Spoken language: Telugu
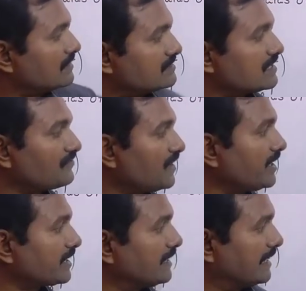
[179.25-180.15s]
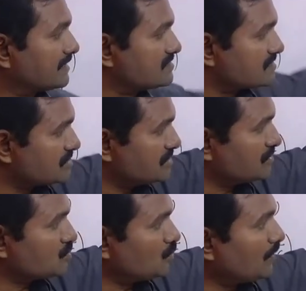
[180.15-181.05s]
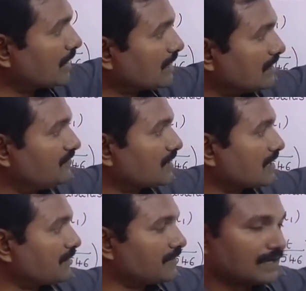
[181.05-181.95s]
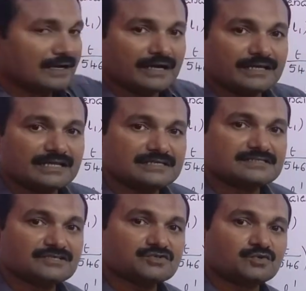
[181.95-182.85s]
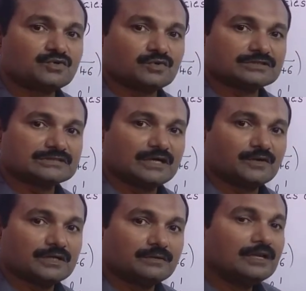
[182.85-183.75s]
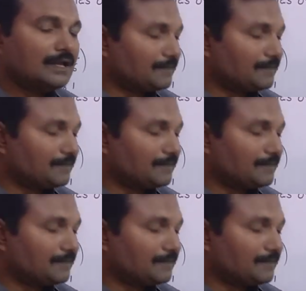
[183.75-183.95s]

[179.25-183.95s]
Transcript: రిజర్వాయర్ని అడ్జస్ట్ చేస్తూ వాటర్ లెవెల్ క్రమంగా డిక్రీస్ చేసుకుంటూ వస్తూ ఉంటాం